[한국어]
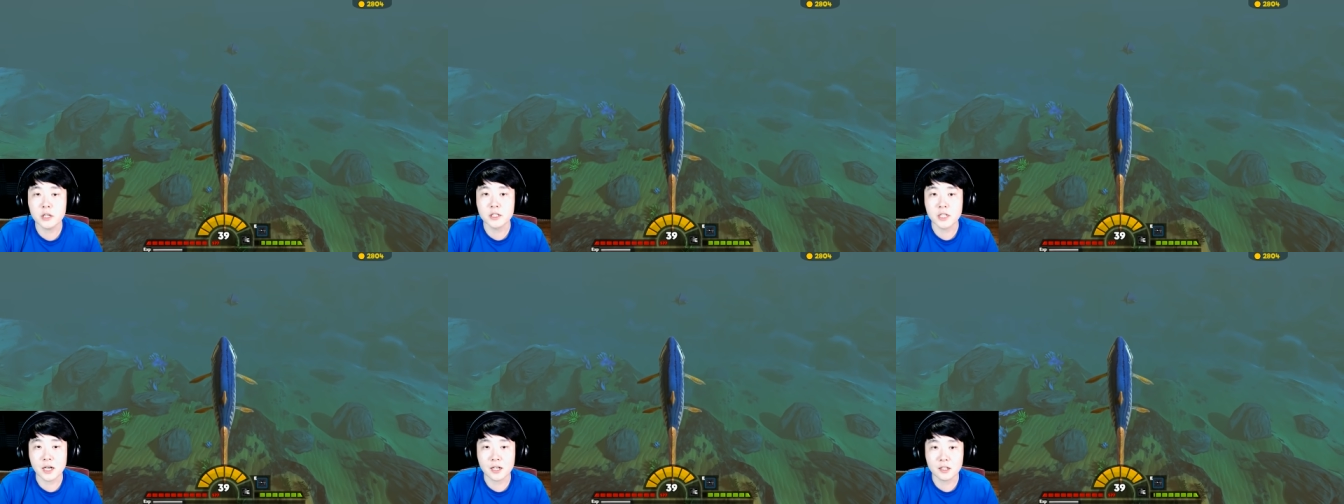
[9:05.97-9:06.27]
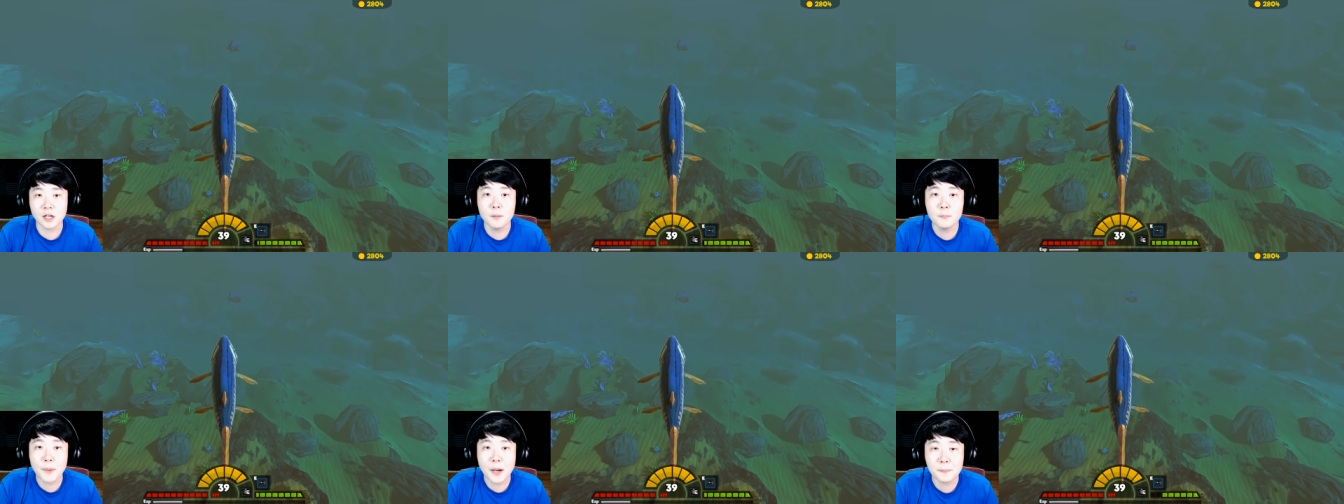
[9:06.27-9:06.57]
제가
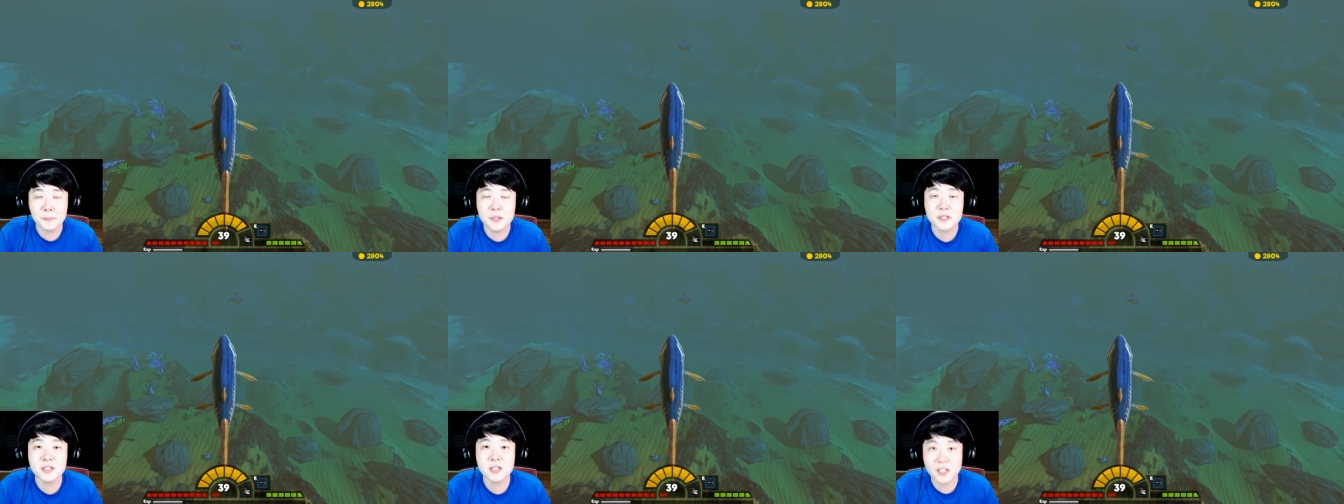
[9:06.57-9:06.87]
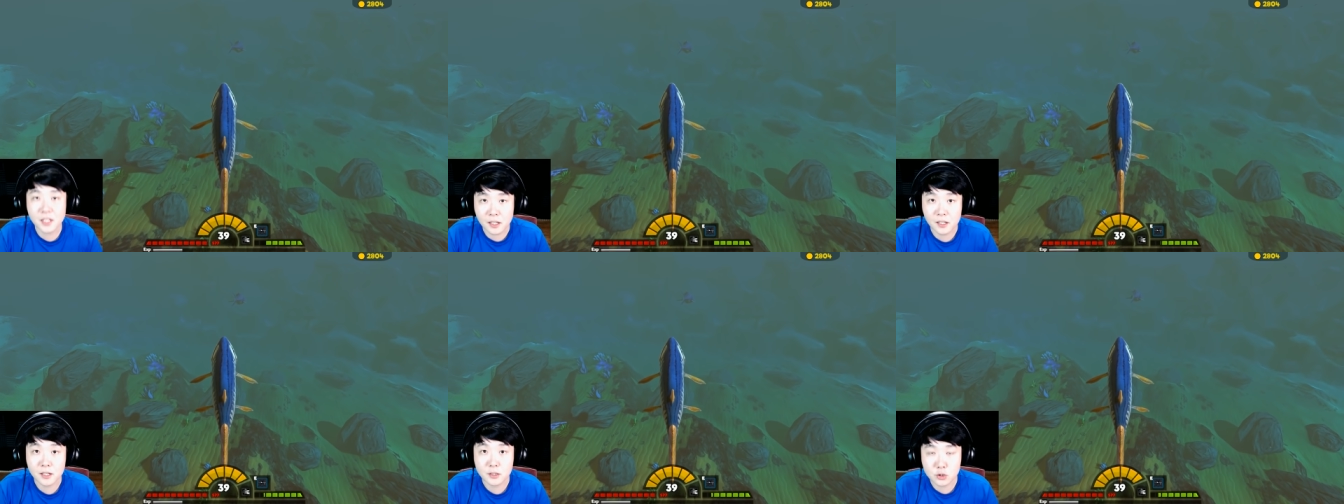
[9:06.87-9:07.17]
선빵
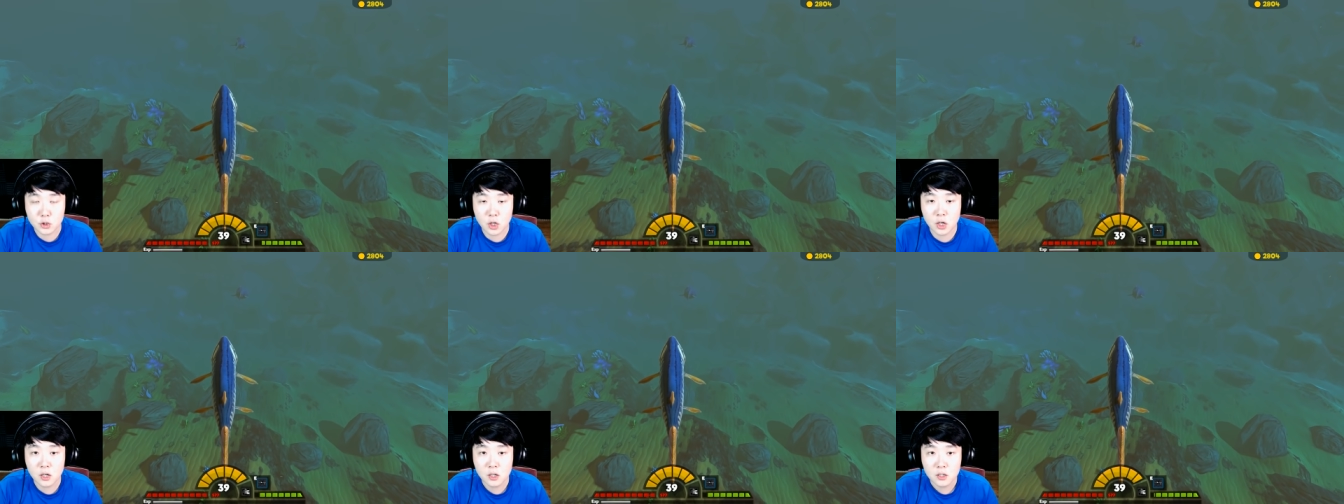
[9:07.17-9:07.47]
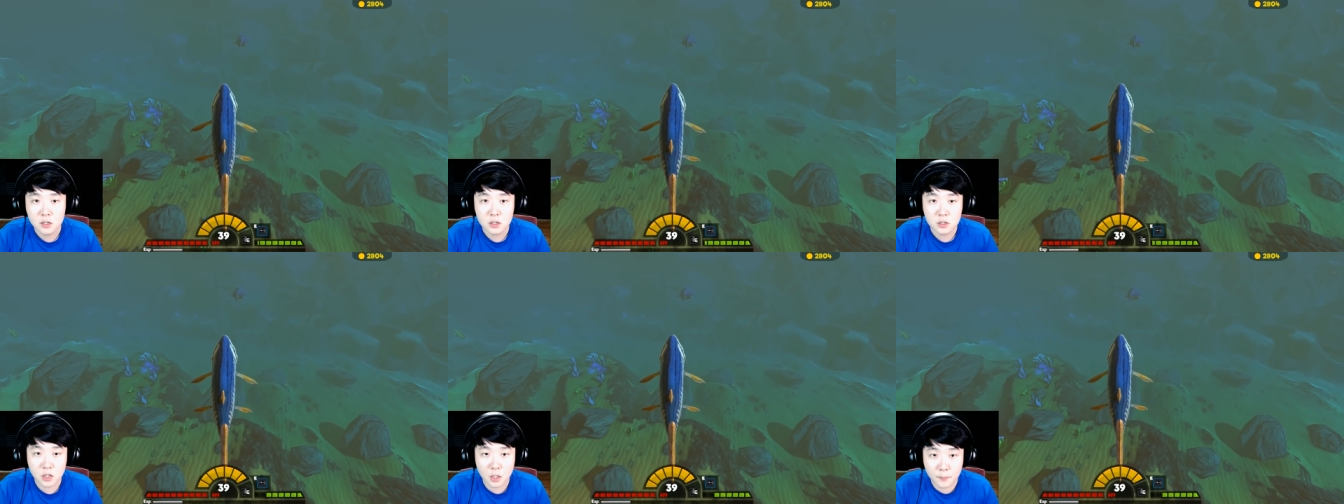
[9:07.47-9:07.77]
필승이라 그랬죠?
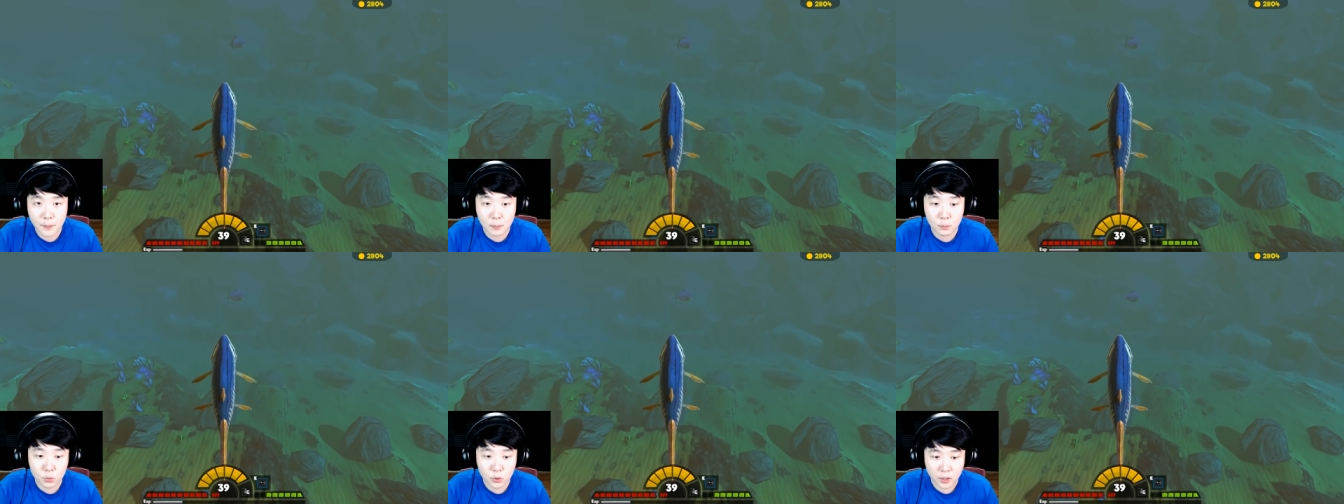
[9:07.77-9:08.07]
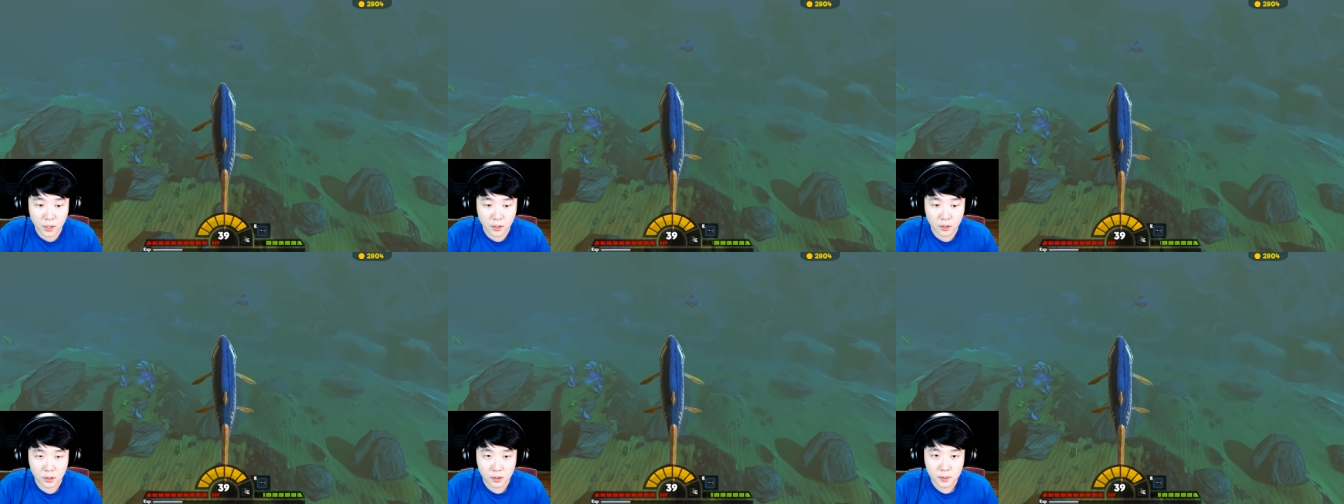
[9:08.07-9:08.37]
선빵
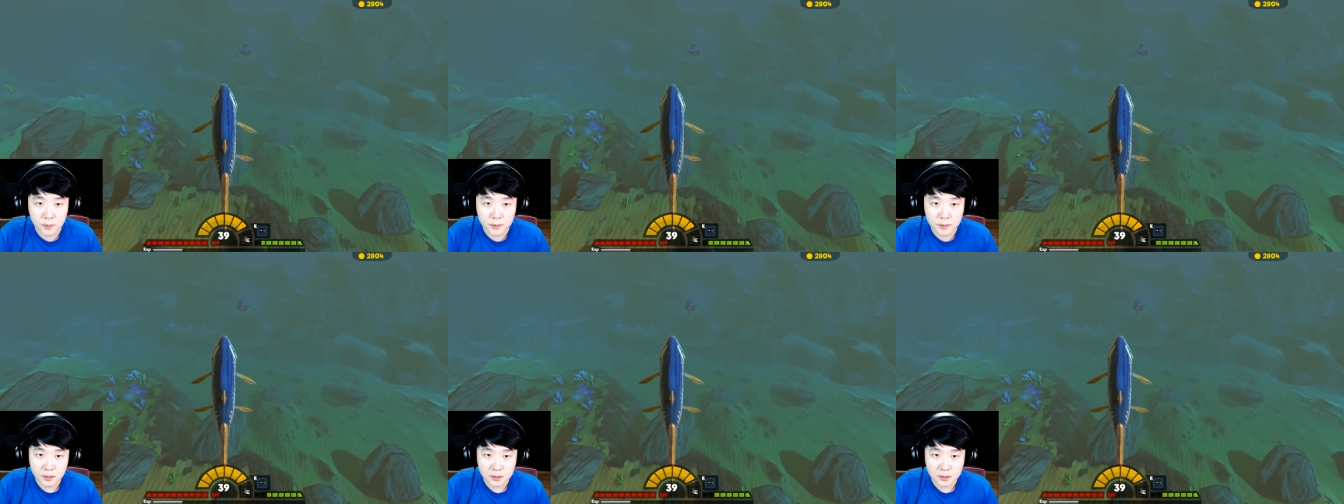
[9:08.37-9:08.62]
물게요.